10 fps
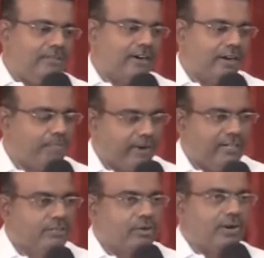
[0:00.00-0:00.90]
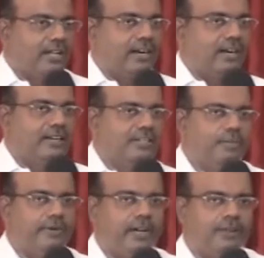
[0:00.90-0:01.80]
அவர்கள் பணிந்து கொண்டார்கள்
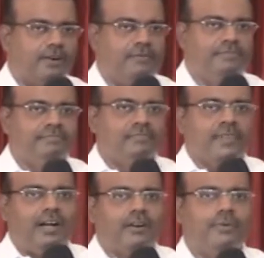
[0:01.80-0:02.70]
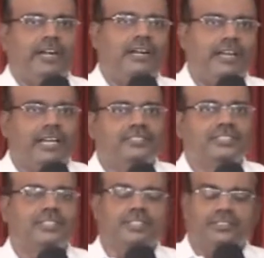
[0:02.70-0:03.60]
என்று பார்க்கிறோம் ஆகவே
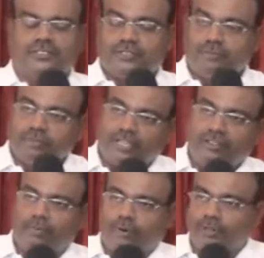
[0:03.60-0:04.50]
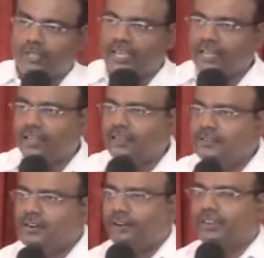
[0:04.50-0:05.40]
இயேசு கிறிஸ்து பிறந்த பொழுதே
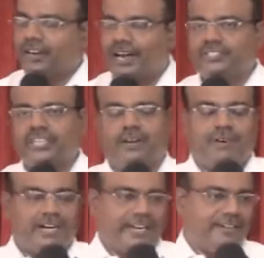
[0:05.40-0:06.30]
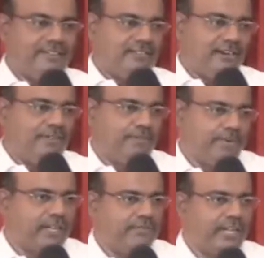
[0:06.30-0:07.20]
அவர் ராஜாவாக அவர்
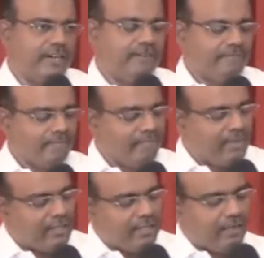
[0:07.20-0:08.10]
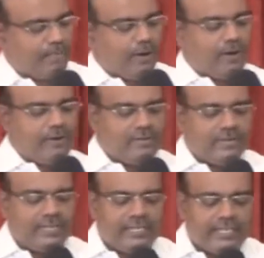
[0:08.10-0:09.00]
பிறந்தார் இப்போது
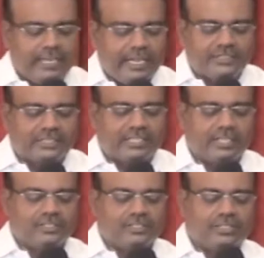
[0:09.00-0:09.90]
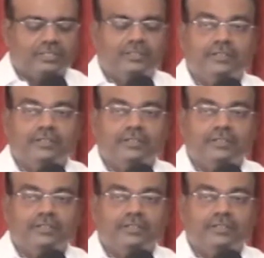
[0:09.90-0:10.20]
இயேசு கிறிஸ்து